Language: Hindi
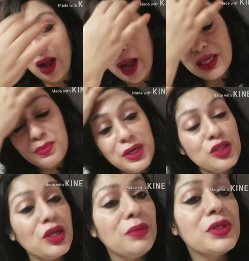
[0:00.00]
और आज मैंने
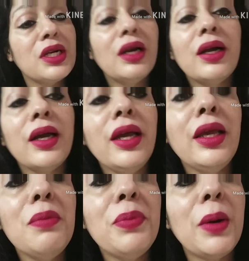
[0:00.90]
जो लिप शेड लगाया है
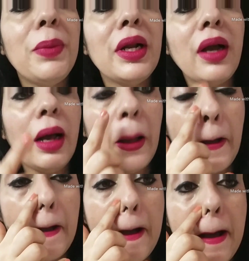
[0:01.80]
ये पर्पल का
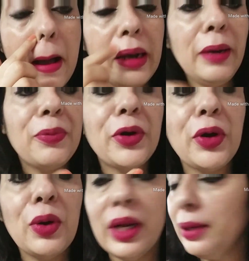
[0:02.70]
आ, लिप
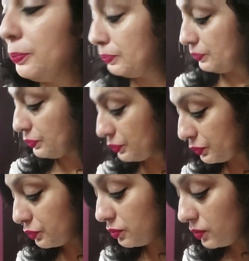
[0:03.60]
क्रियोन है
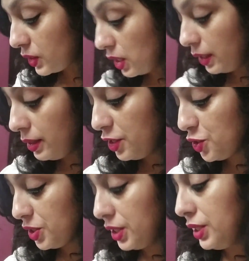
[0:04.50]
इन द
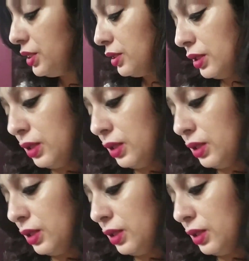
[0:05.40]
शेड